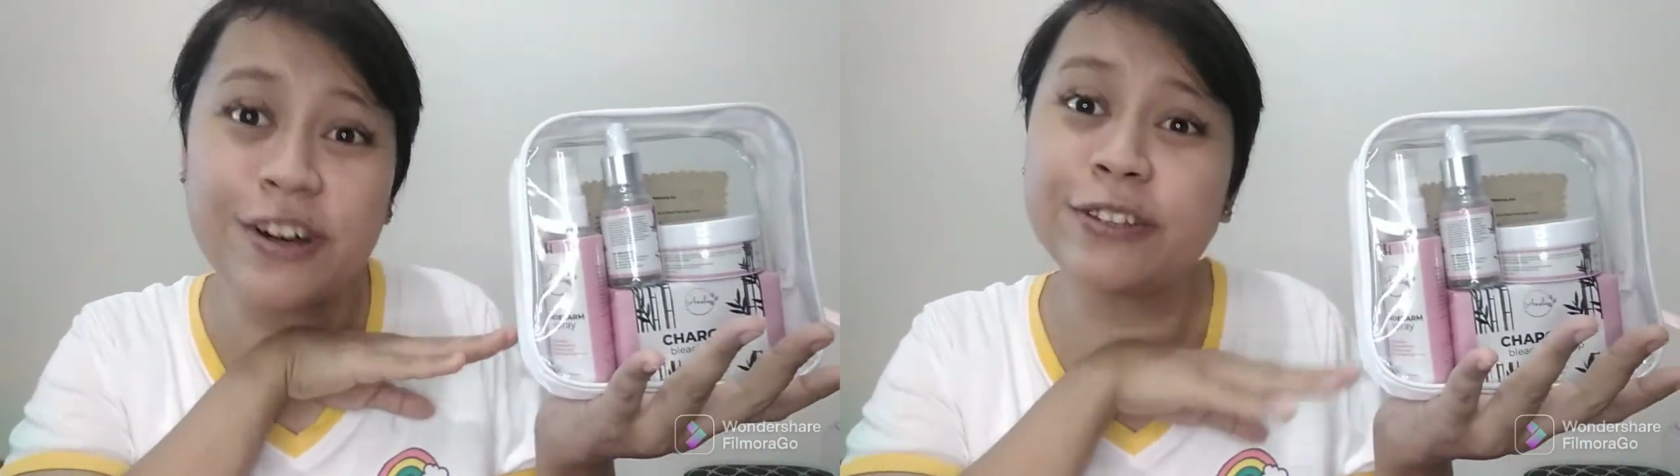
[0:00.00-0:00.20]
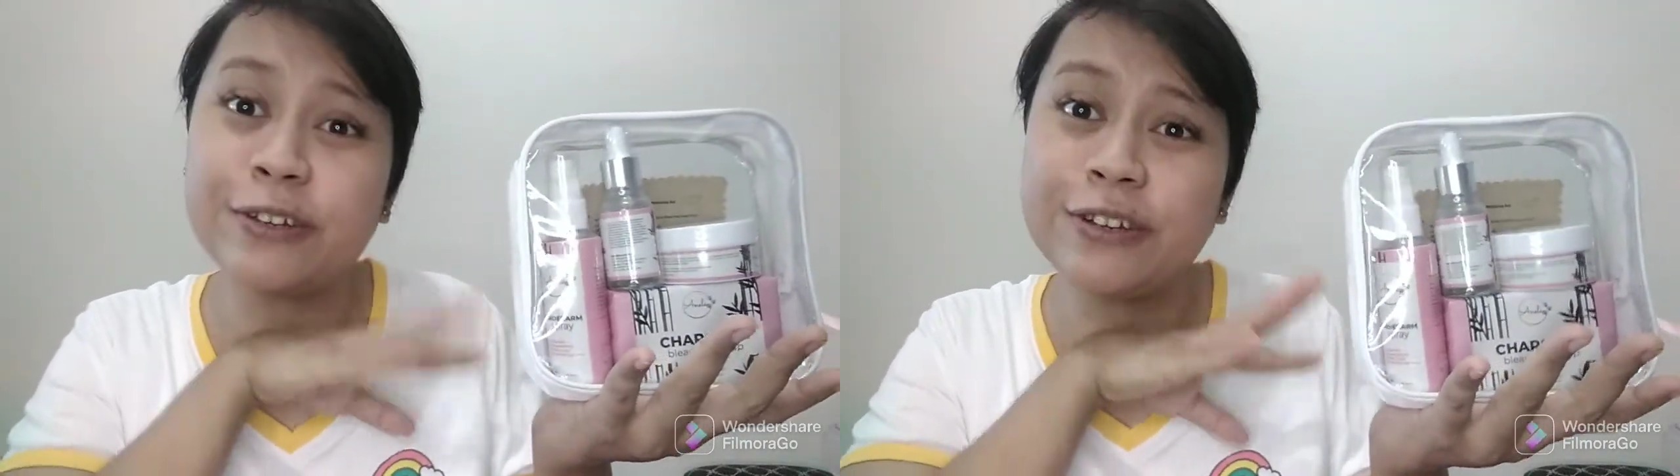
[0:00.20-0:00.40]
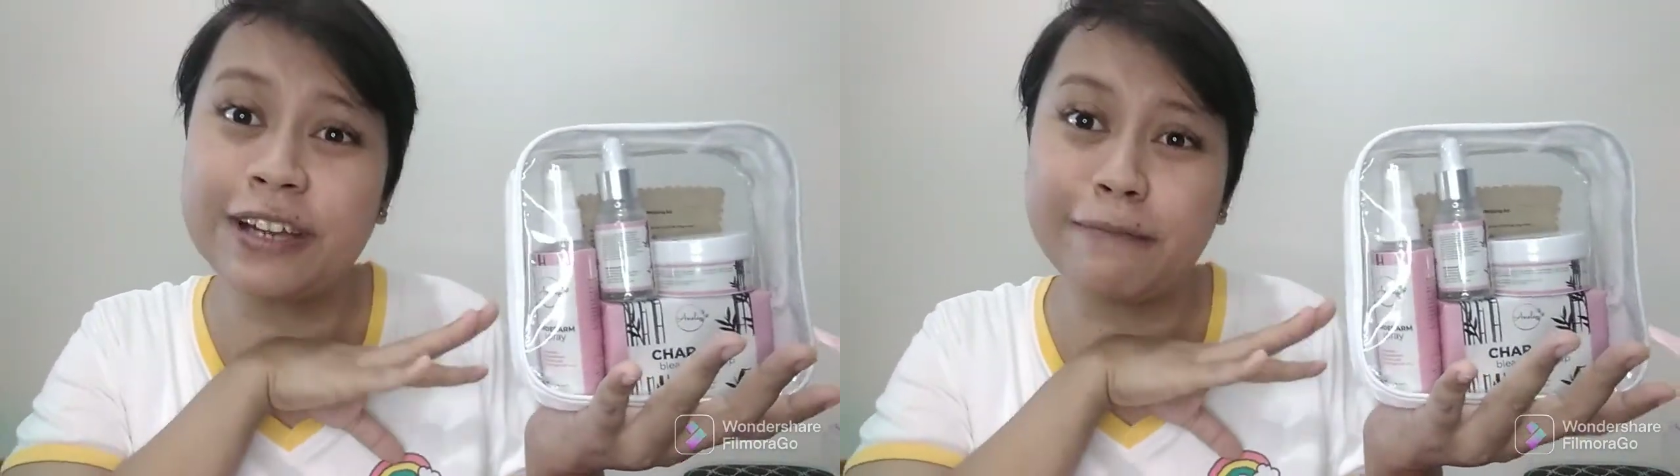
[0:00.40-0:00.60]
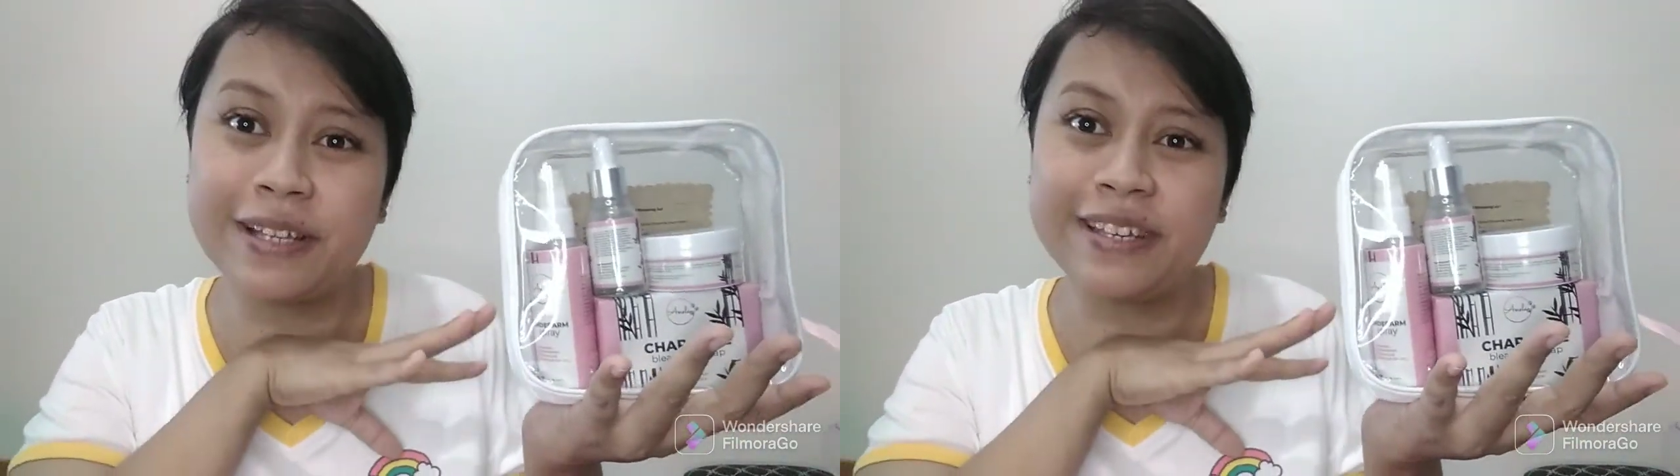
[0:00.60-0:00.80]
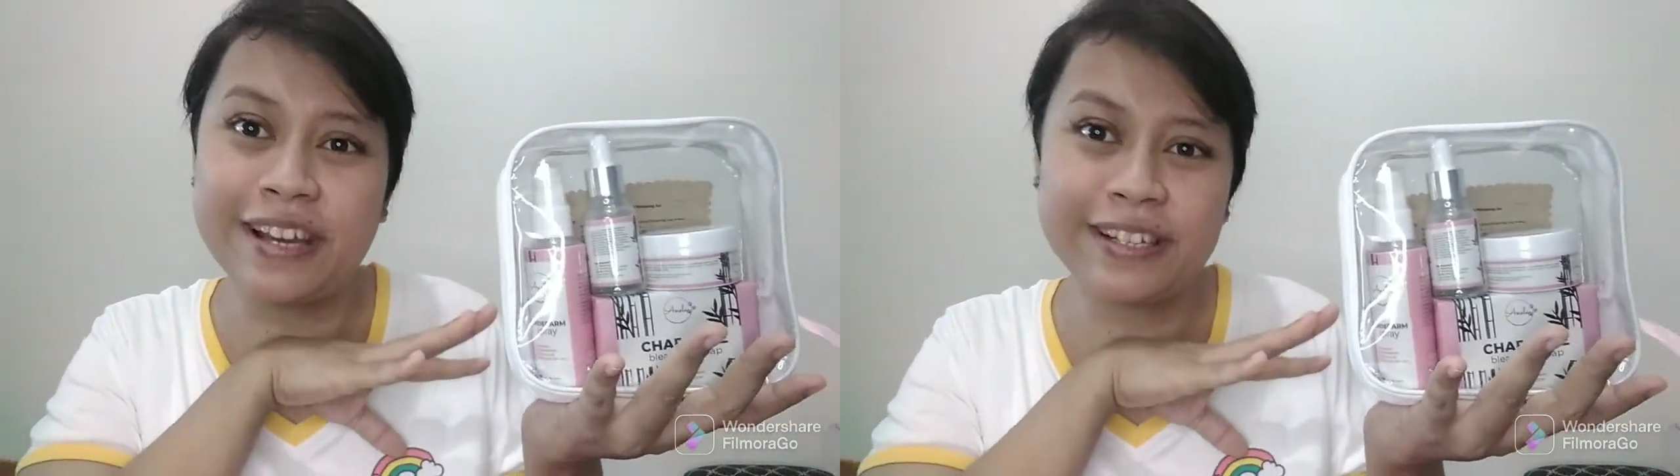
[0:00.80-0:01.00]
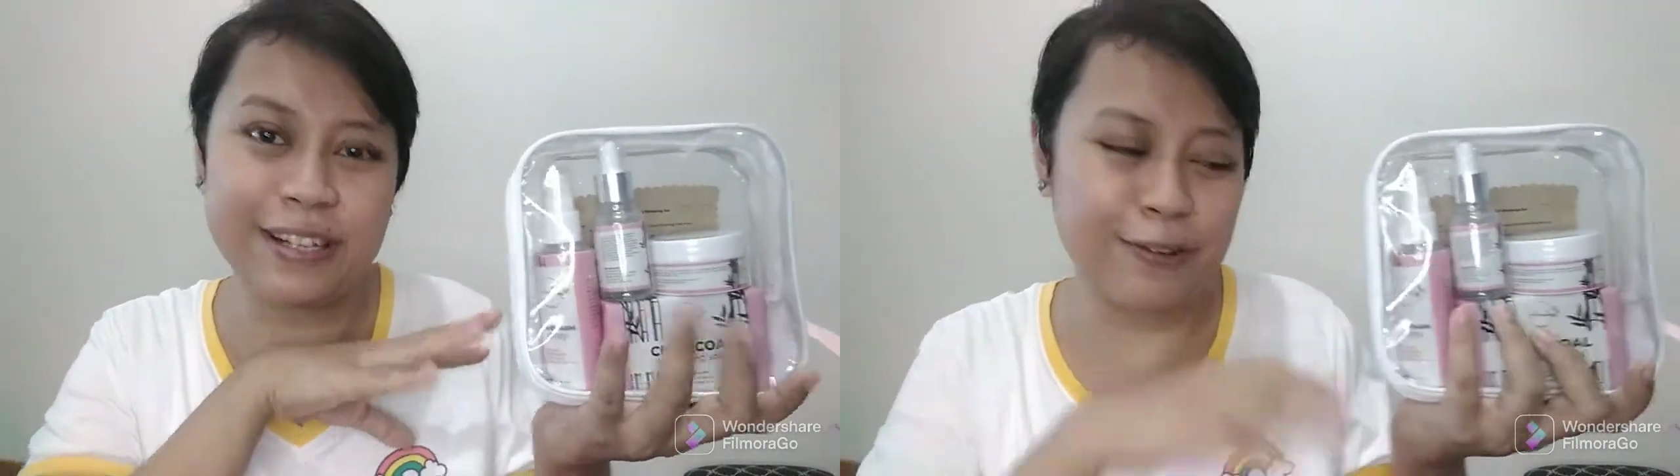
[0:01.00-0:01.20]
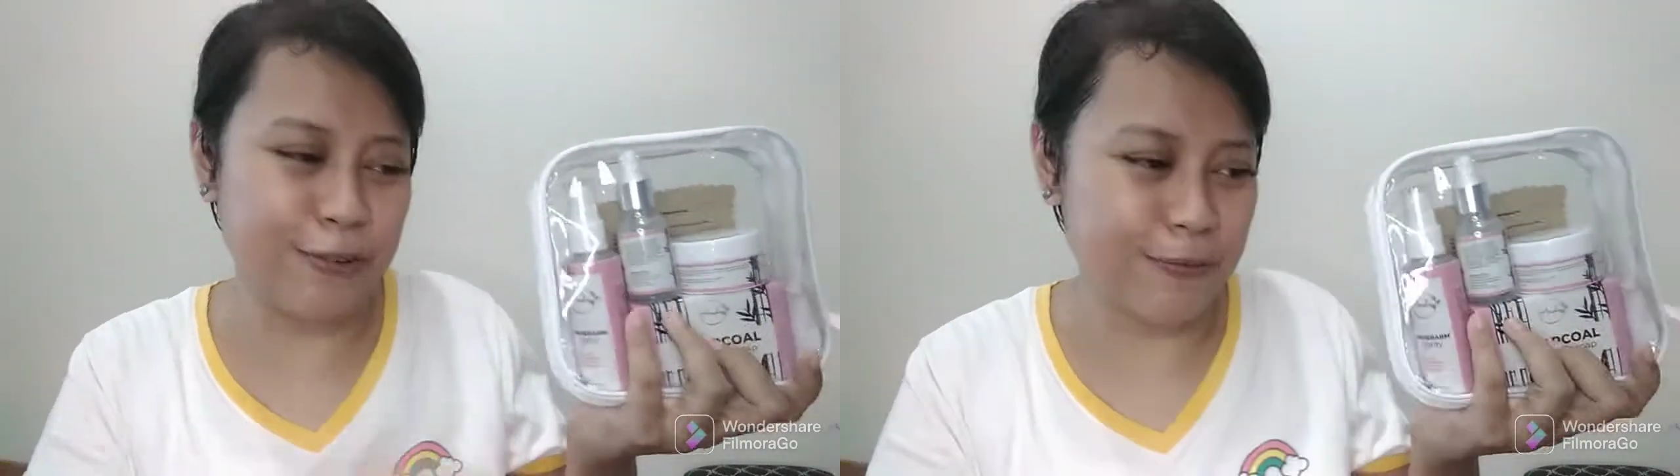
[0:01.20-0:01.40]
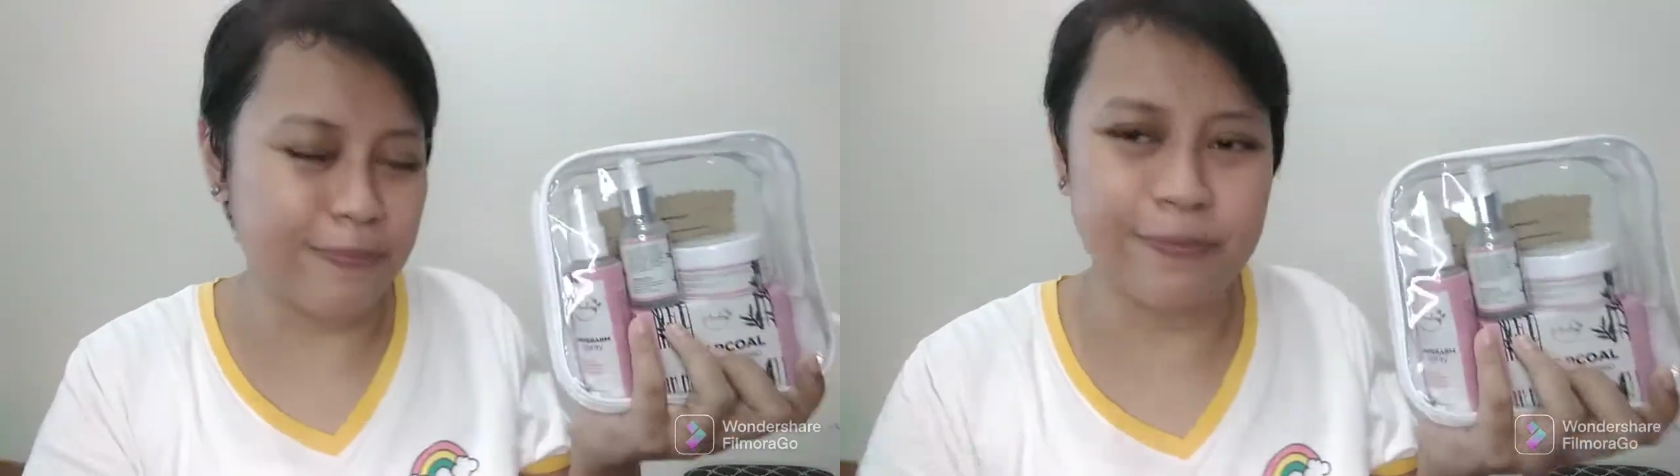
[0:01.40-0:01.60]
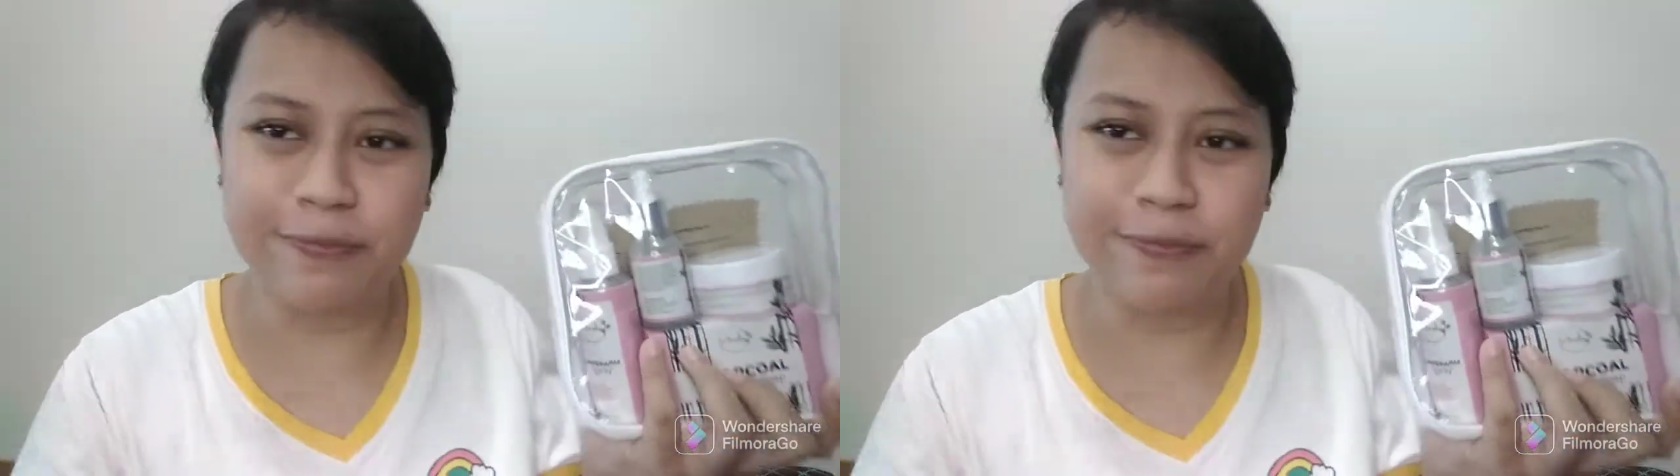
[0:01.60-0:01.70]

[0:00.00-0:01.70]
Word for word: ano yung laman niya sa loob.